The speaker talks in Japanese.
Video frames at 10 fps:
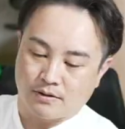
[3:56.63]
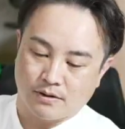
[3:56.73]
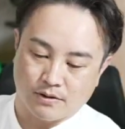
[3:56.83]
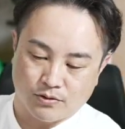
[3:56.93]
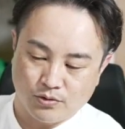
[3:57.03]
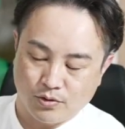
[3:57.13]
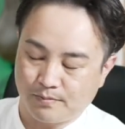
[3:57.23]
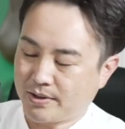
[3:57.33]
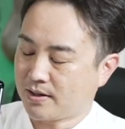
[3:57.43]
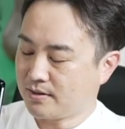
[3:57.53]
でこの
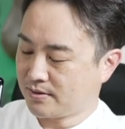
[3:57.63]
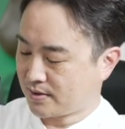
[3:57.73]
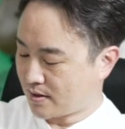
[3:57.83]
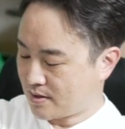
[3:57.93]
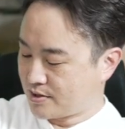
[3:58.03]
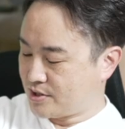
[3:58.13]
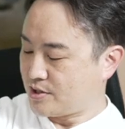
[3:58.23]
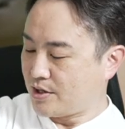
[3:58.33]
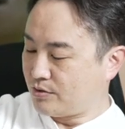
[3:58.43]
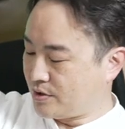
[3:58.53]

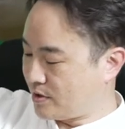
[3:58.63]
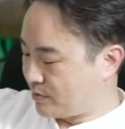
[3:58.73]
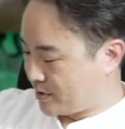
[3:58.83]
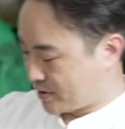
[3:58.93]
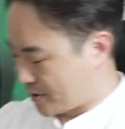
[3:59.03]
バランサー GND をです